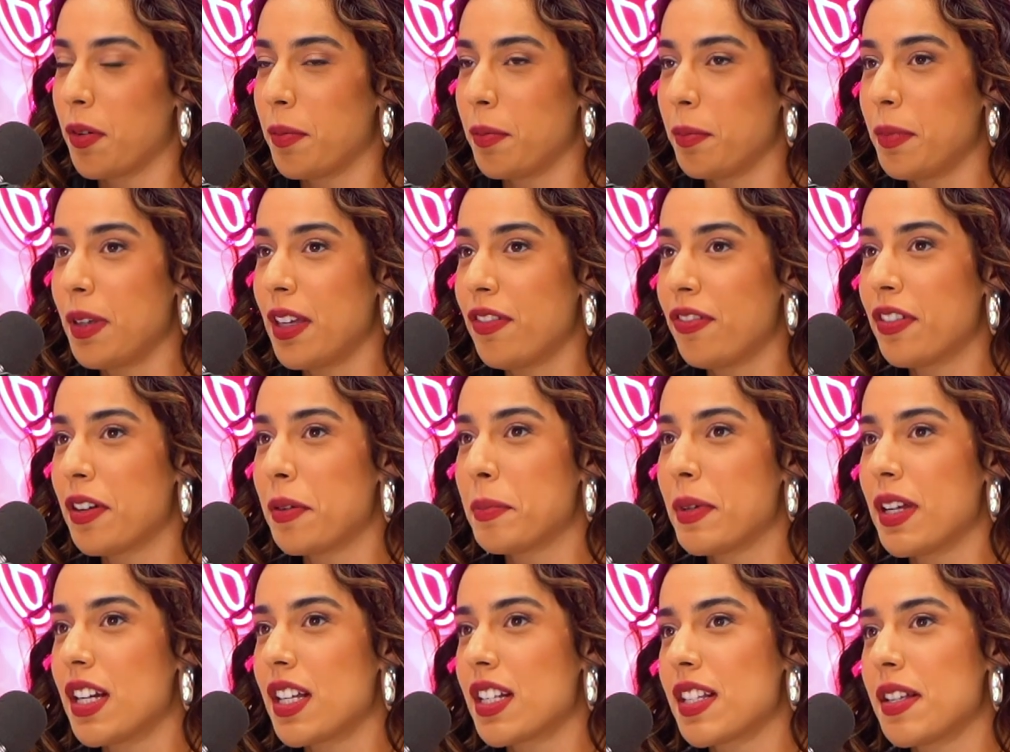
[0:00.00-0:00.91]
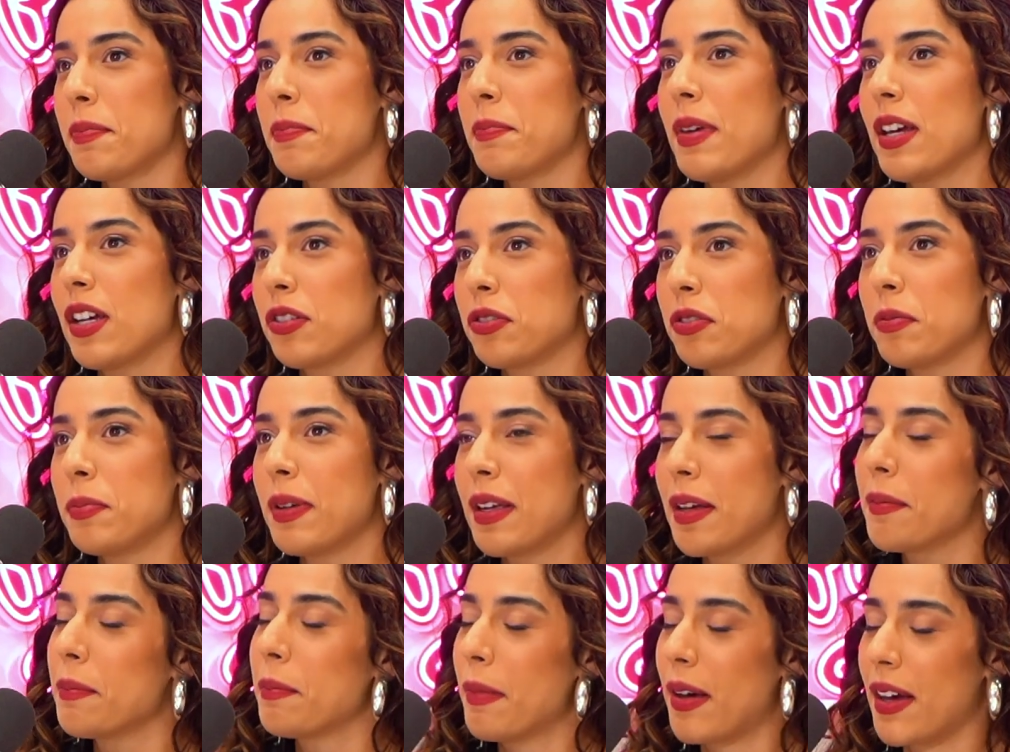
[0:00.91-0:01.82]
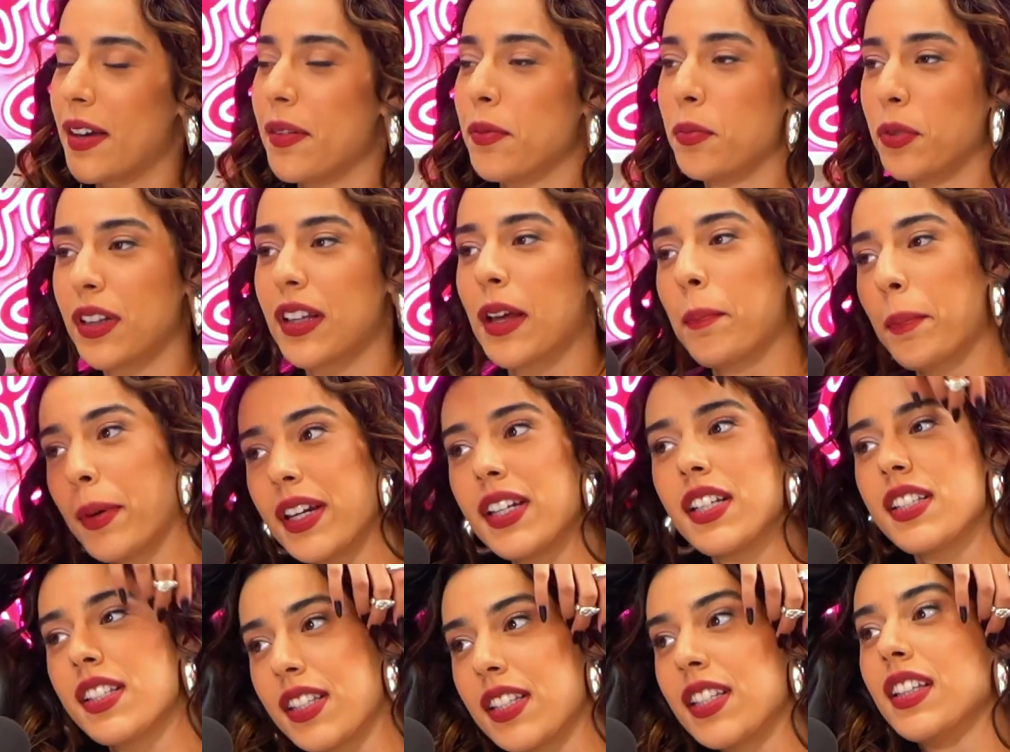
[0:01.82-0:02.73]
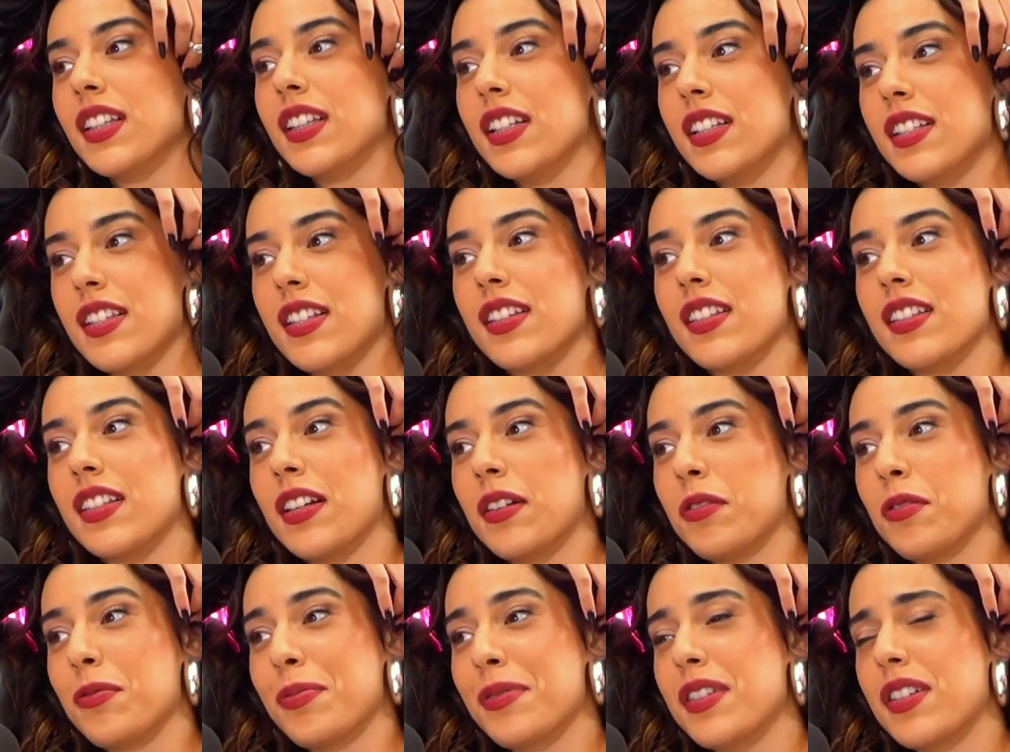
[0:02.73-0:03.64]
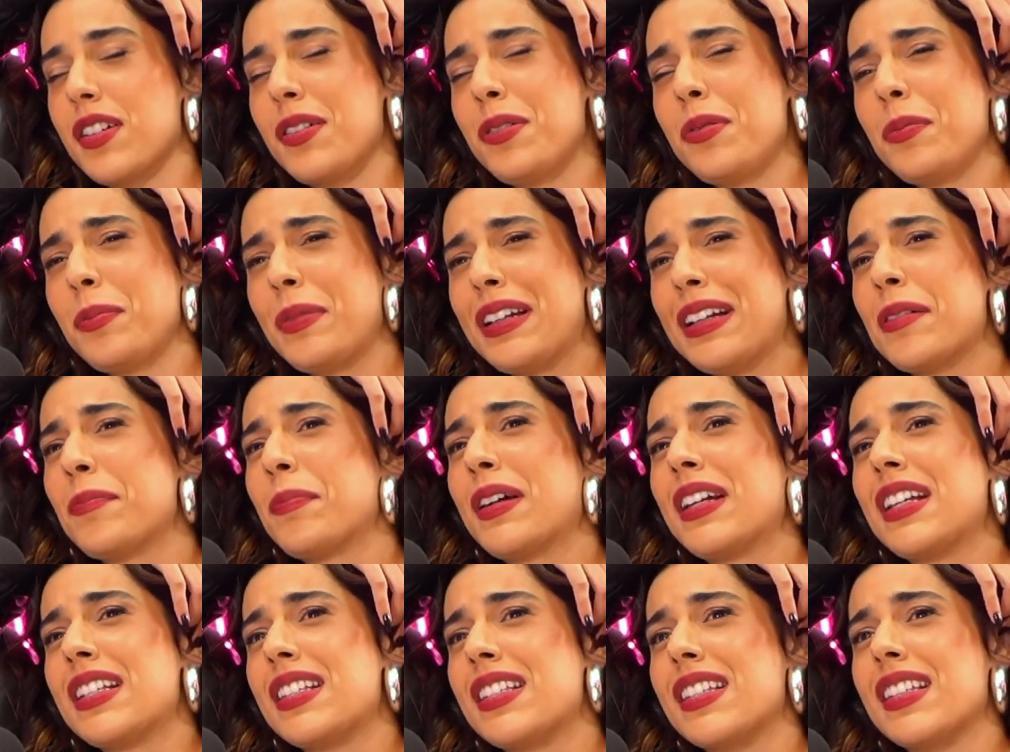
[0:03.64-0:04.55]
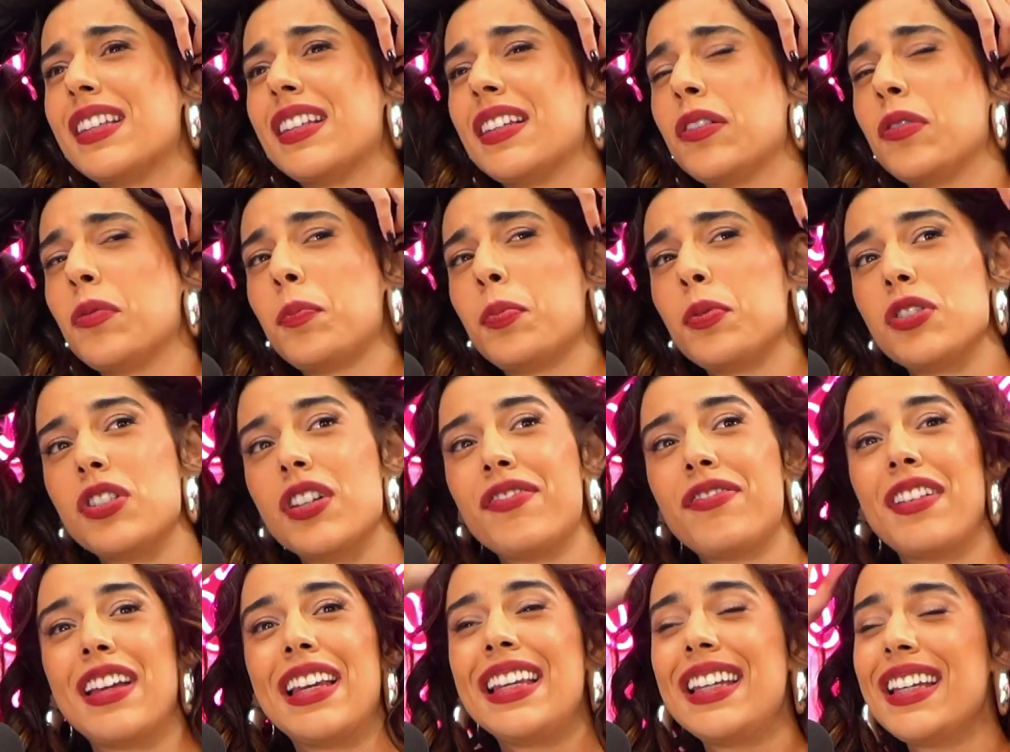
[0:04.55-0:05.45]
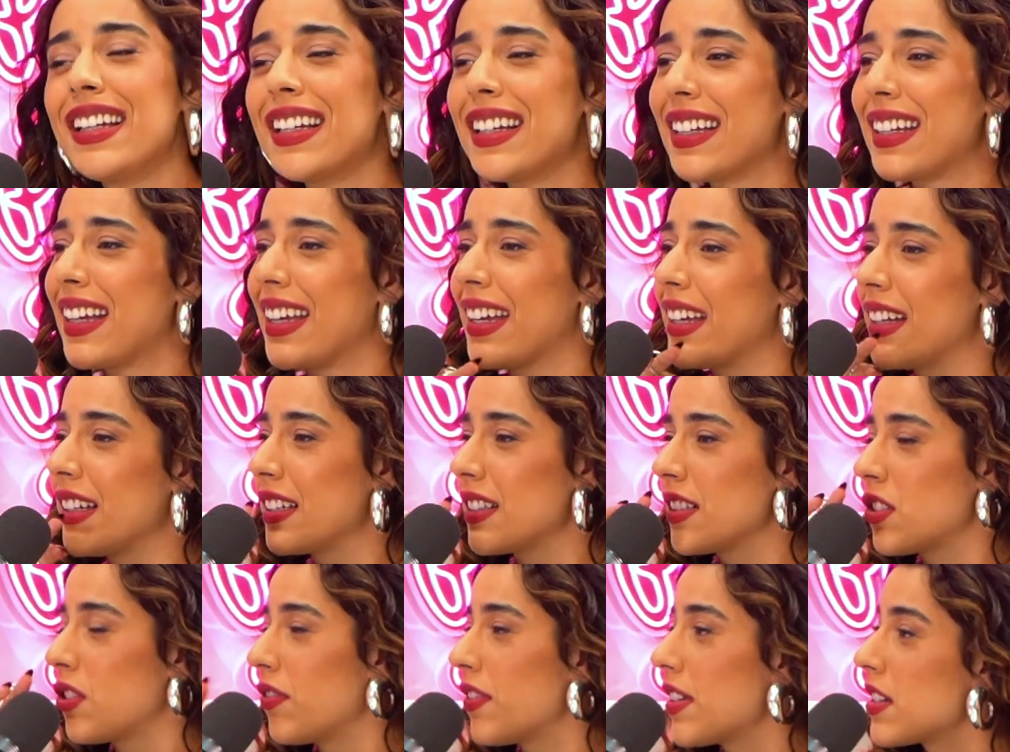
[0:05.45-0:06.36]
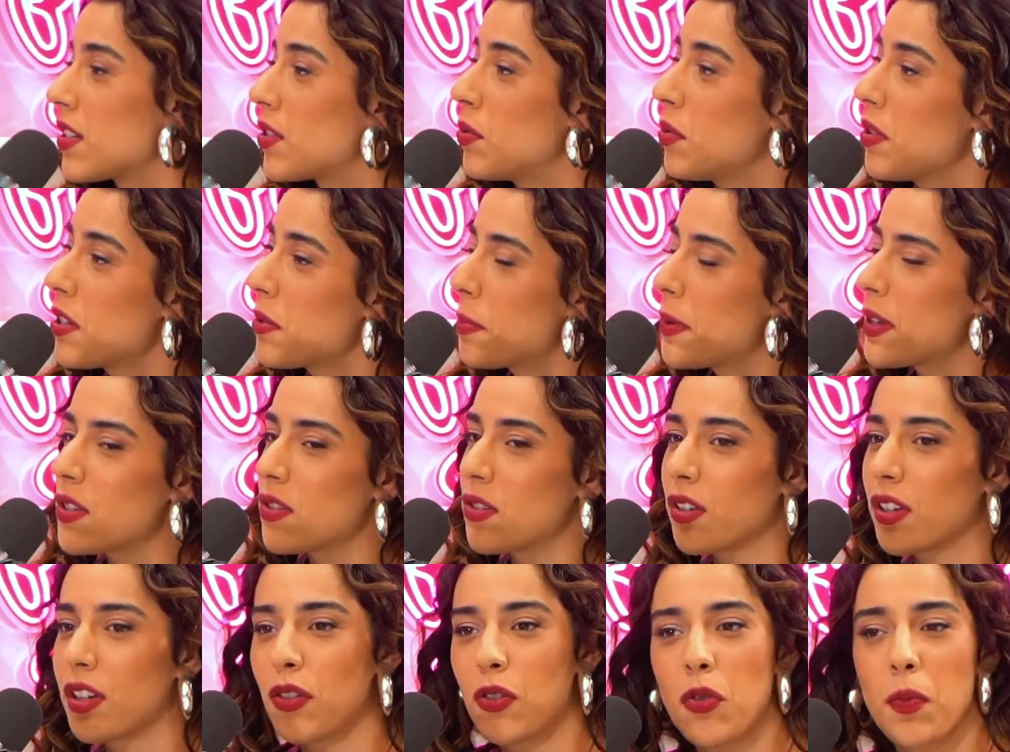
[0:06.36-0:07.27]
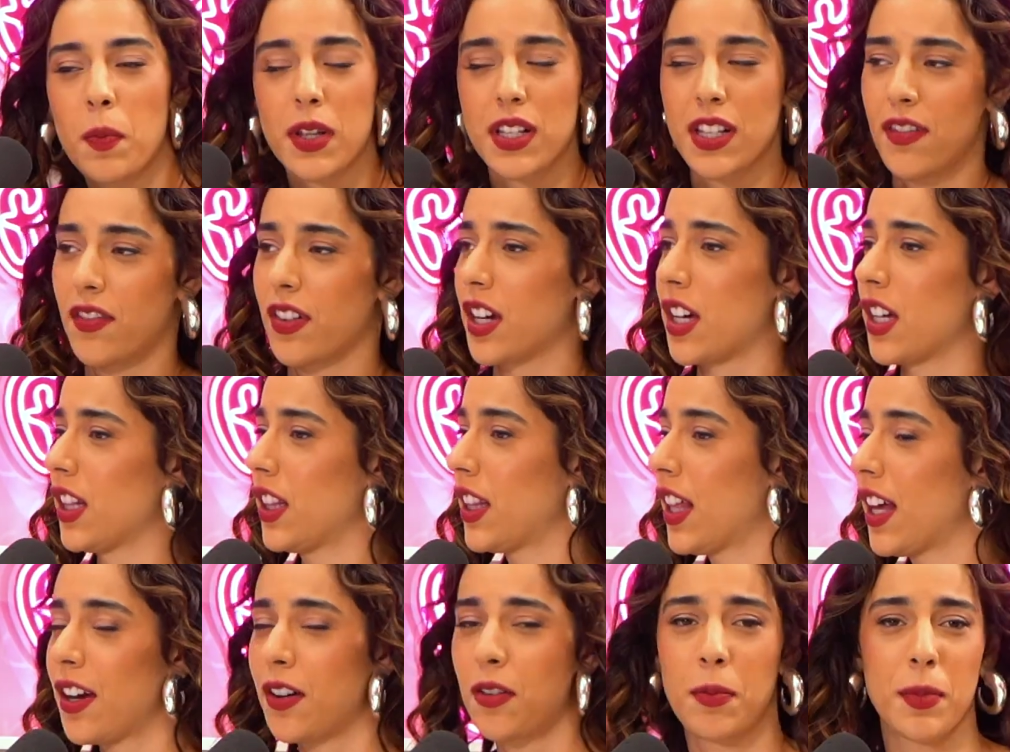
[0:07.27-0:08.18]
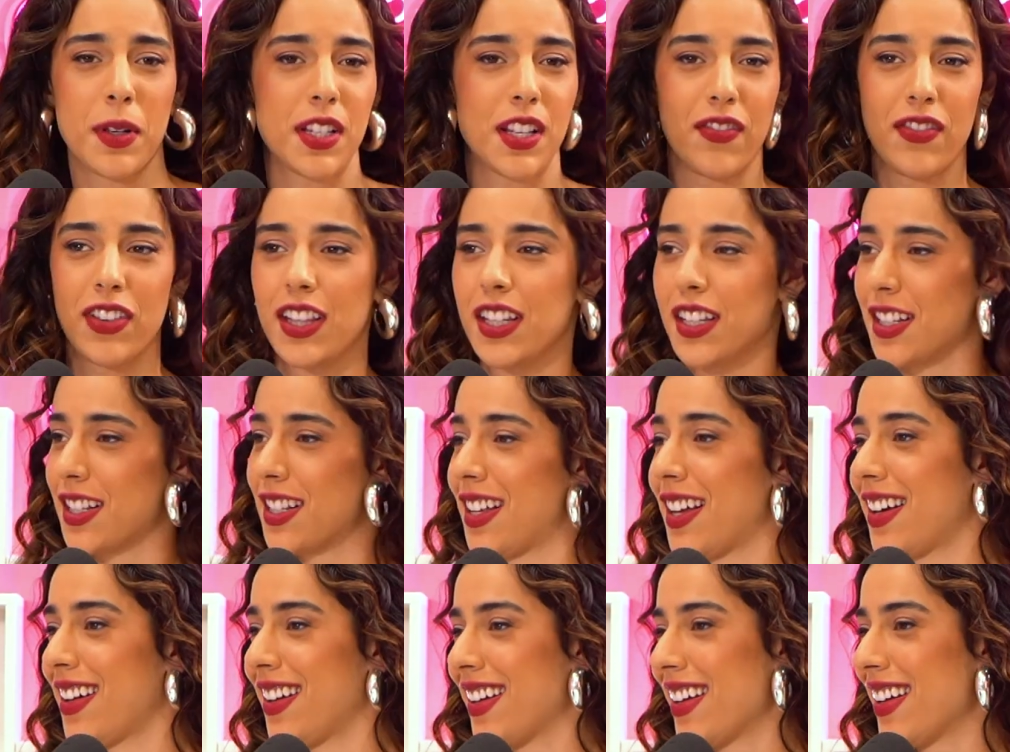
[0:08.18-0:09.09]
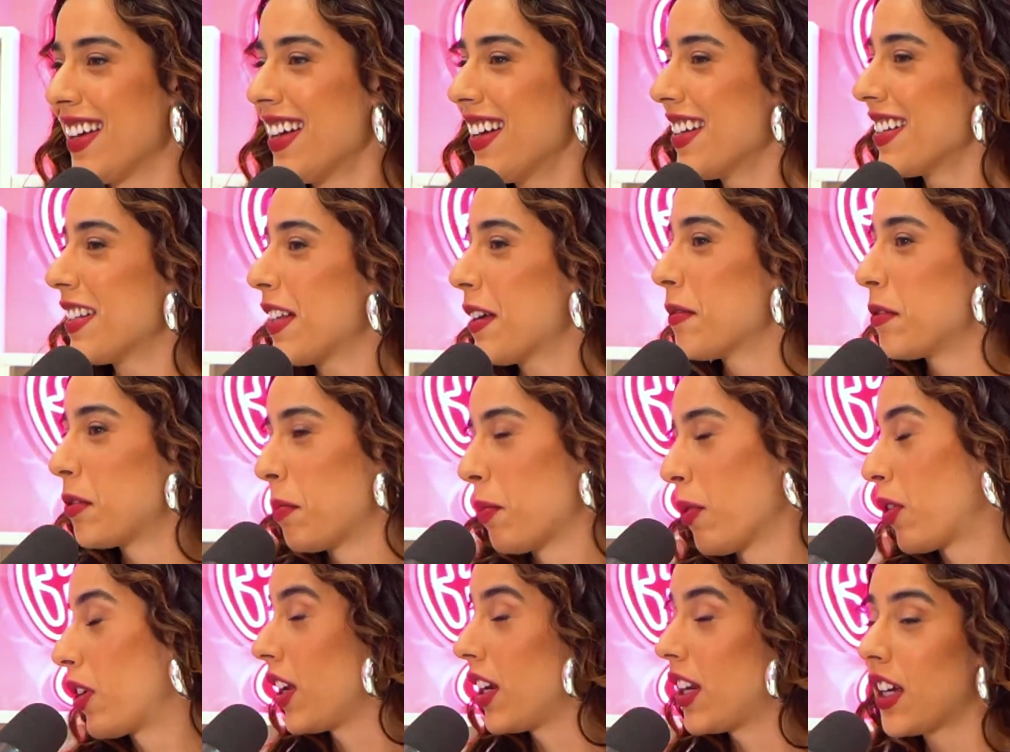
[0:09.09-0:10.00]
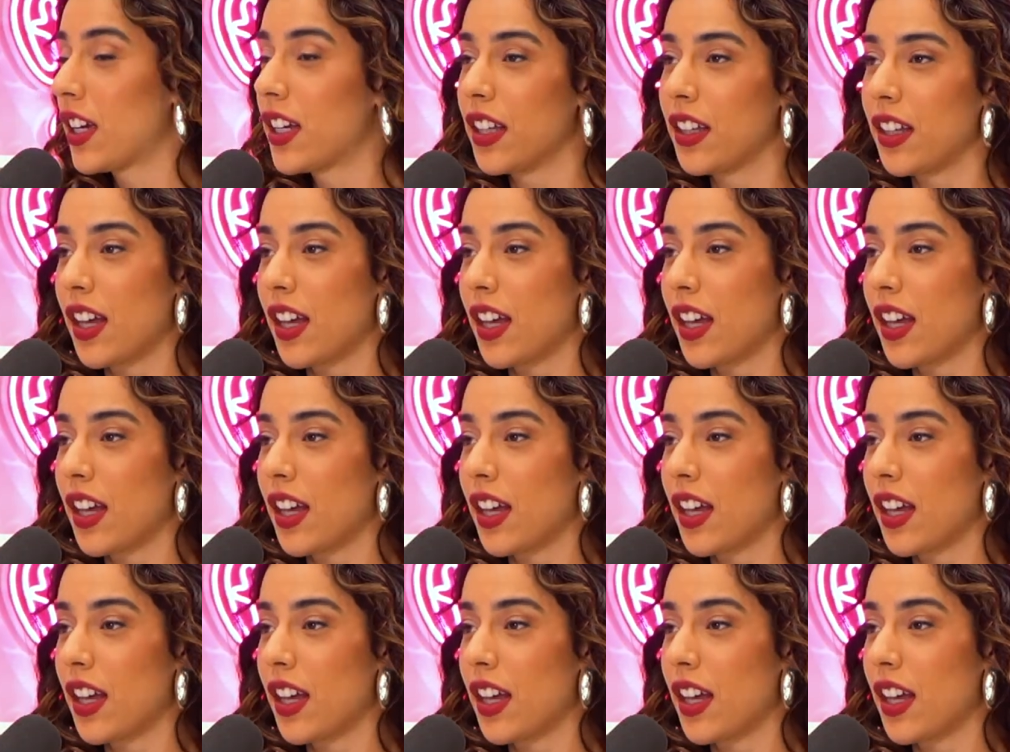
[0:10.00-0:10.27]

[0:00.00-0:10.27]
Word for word: minha família sempre me achou bem, muito aparecida, assim, sabe? Tipo, você é uma menina aparecida. Não podia ver ninguém. Se tivesse duas pessoas que eu começava a cantar, começava a dançar, sabe? Tipo, eu queria que,